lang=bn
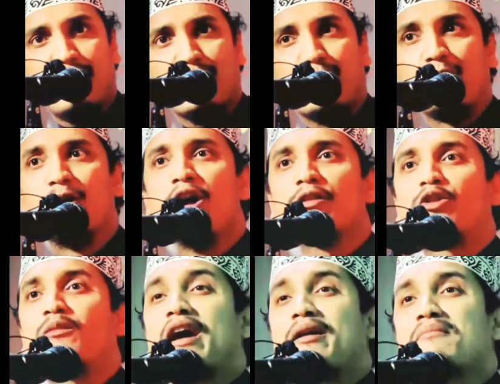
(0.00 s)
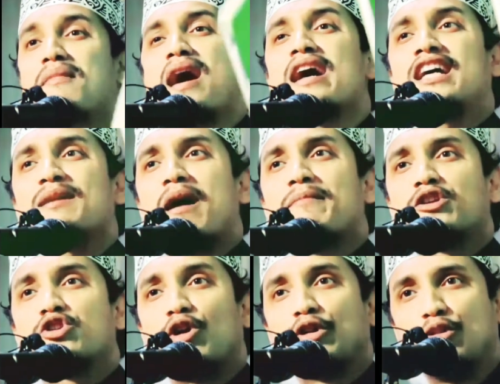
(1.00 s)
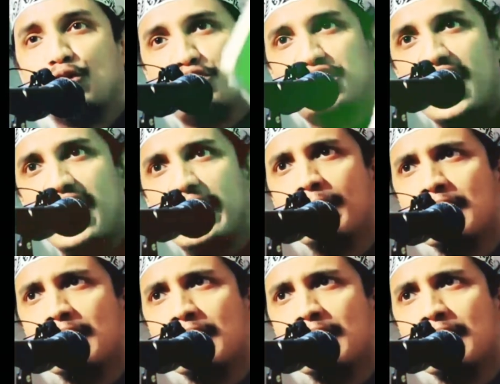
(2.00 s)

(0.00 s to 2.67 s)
বলো তোমার মা কিভাবে যৌতুক চায়